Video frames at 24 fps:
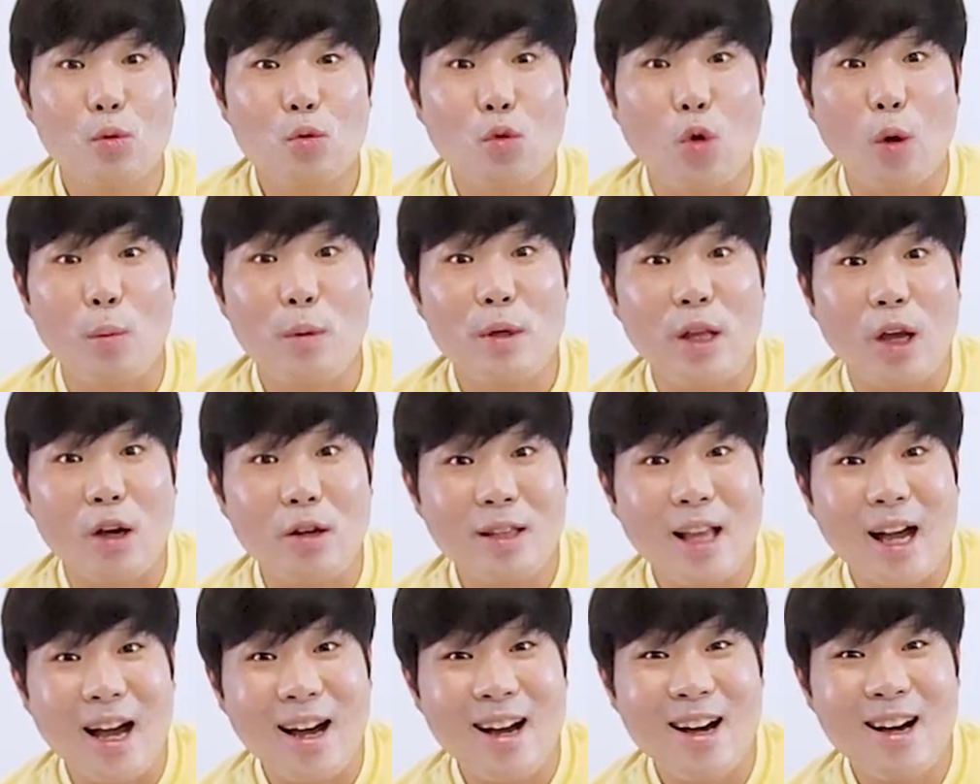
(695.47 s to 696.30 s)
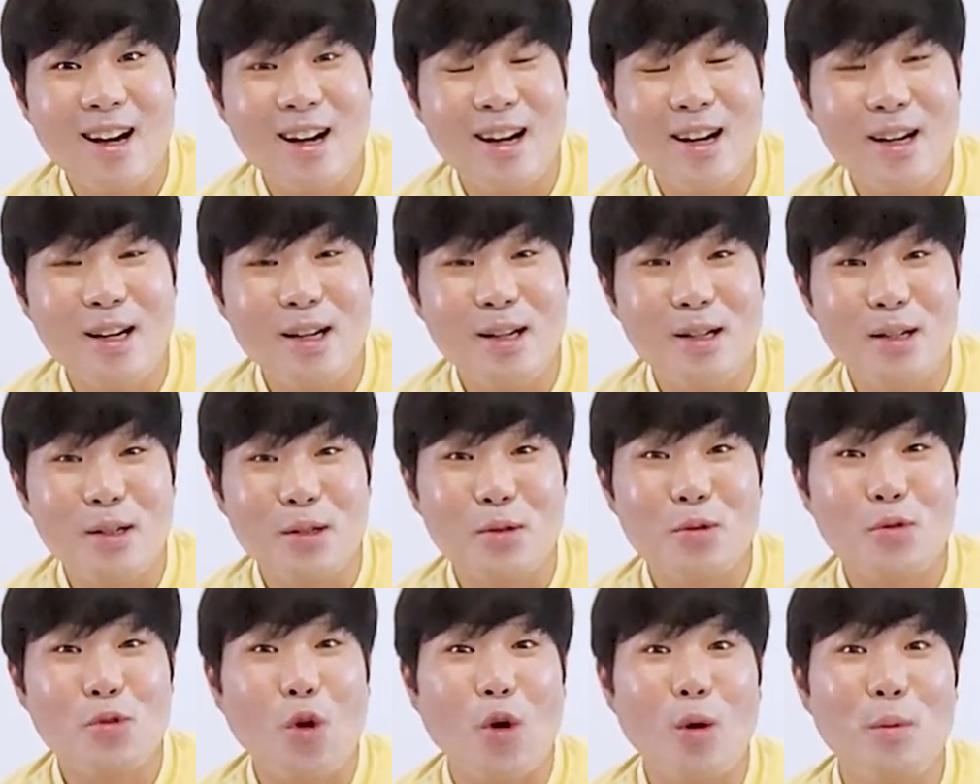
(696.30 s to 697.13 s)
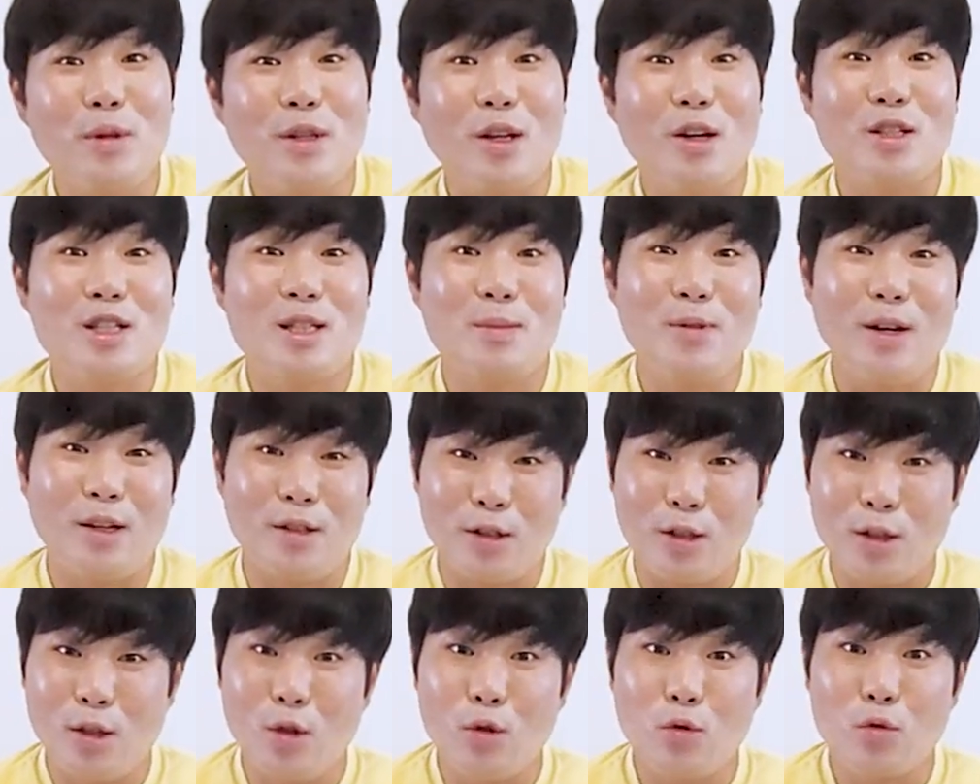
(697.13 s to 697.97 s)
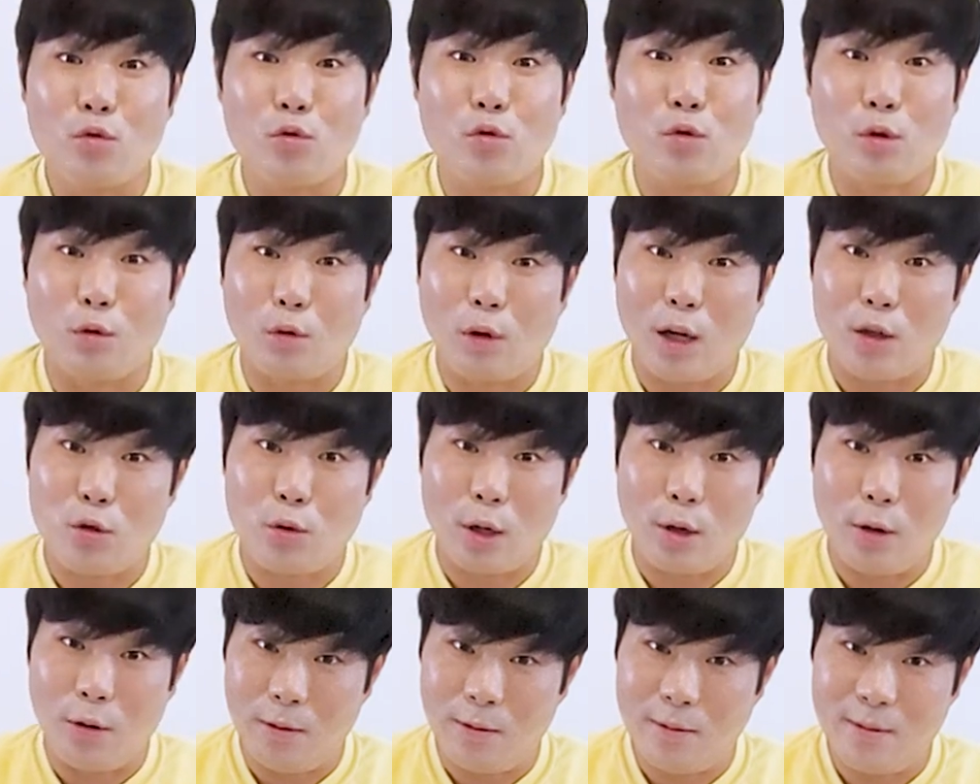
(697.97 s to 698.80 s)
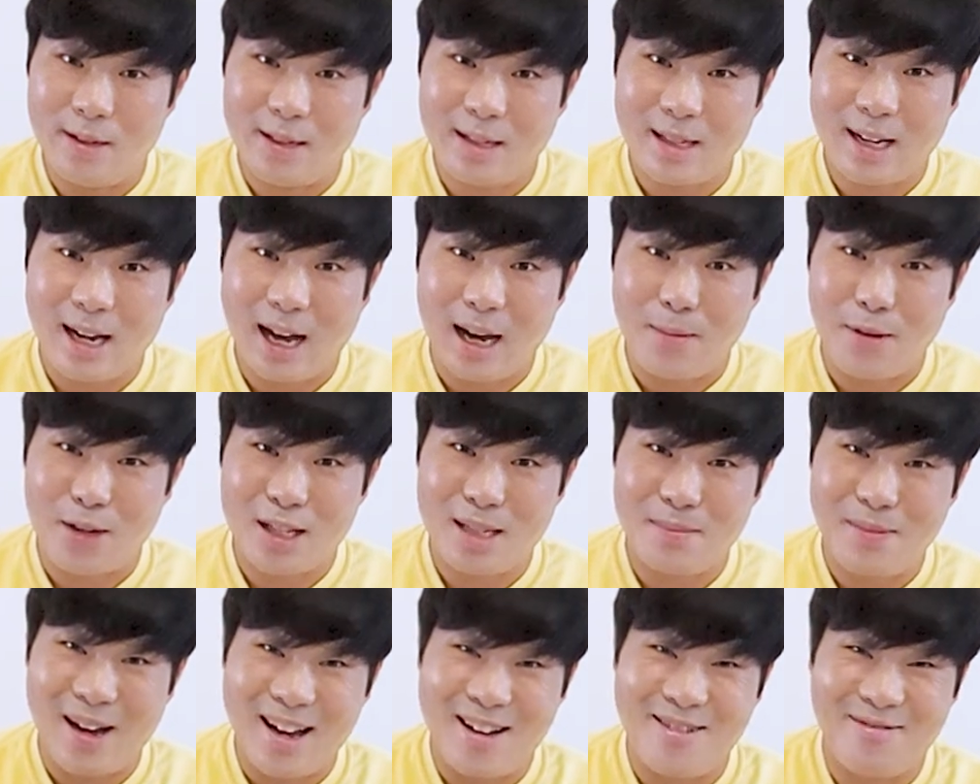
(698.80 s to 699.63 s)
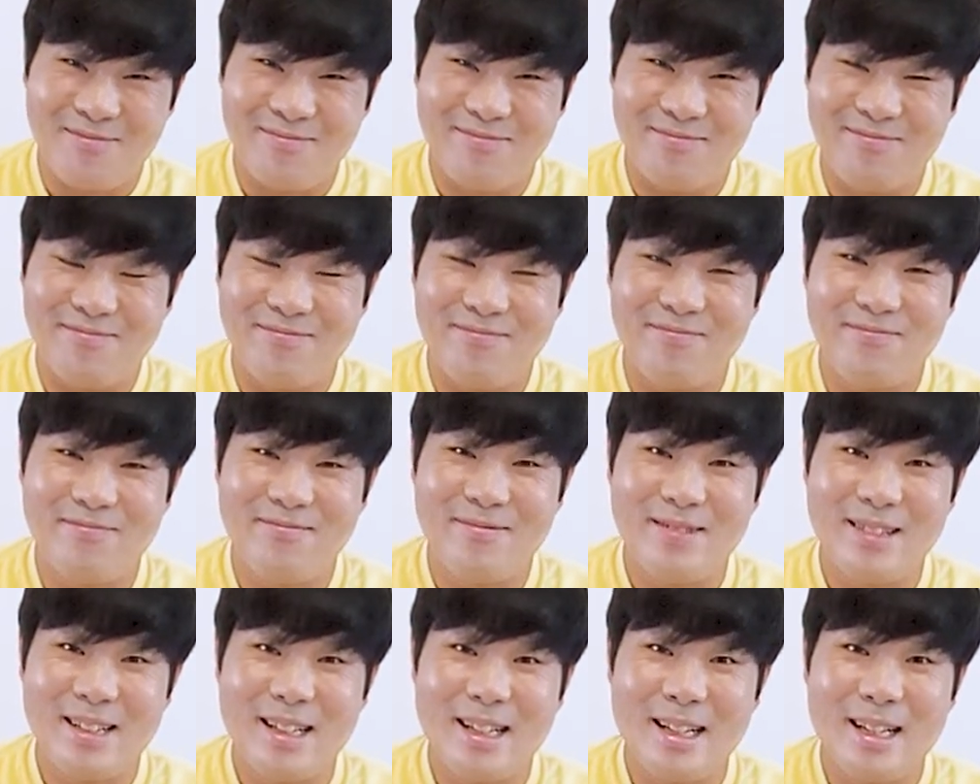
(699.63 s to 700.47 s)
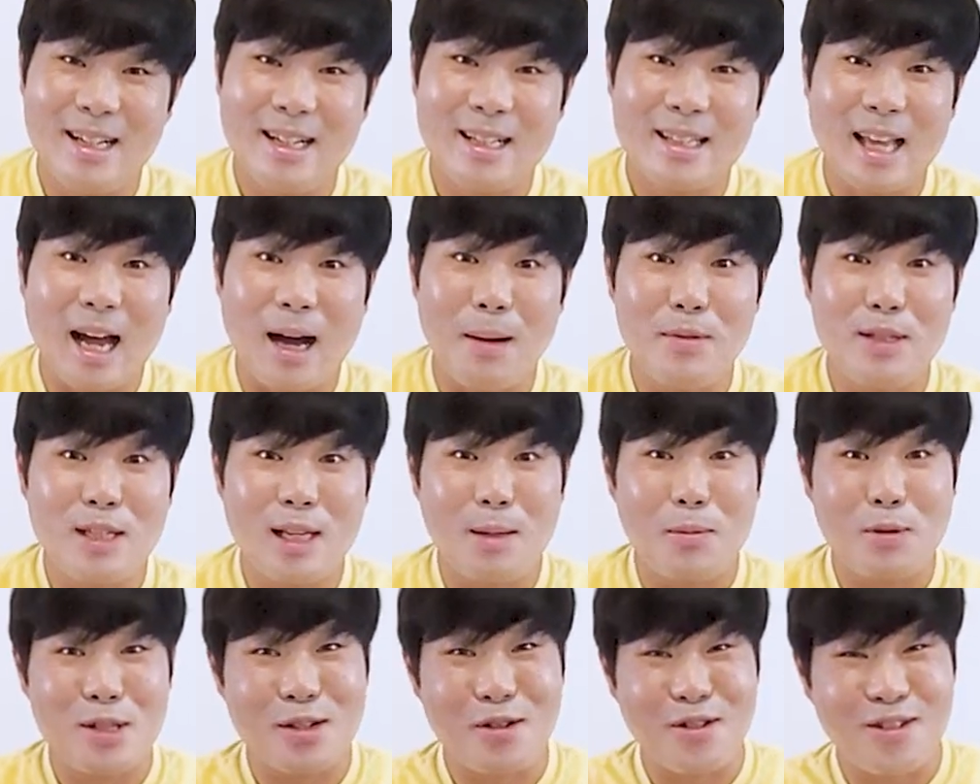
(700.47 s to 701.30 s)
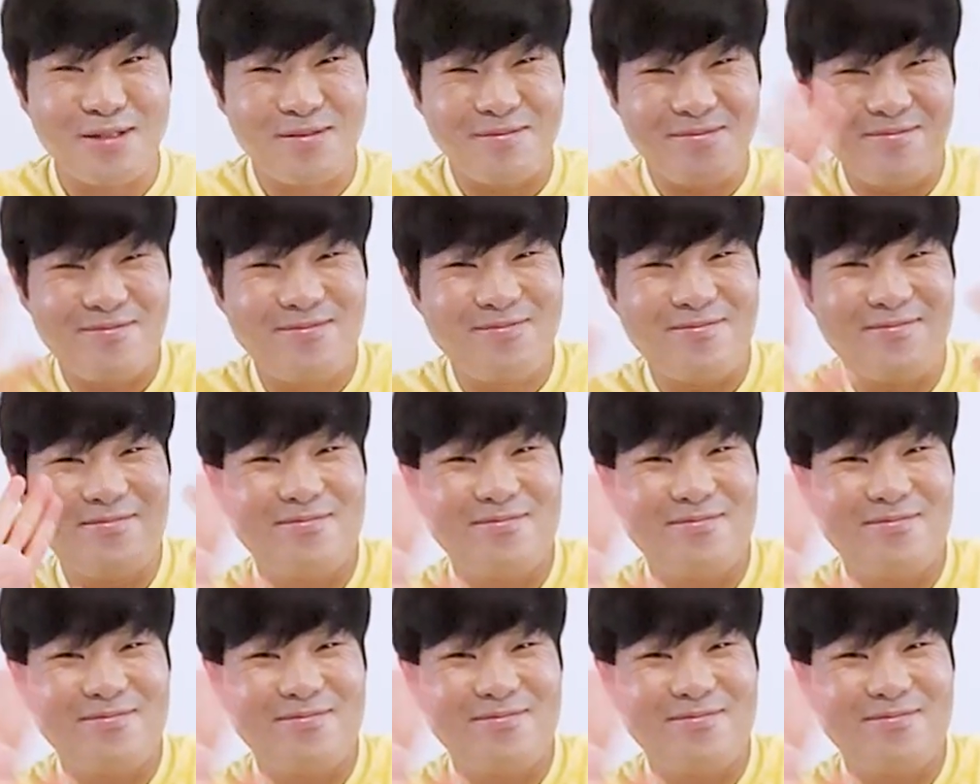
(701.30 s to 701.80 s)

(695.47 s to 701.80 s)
도움이 되었나? 도움이 되었으면 구독과 좋아요 까먹지 마! 다음 시간에 보자고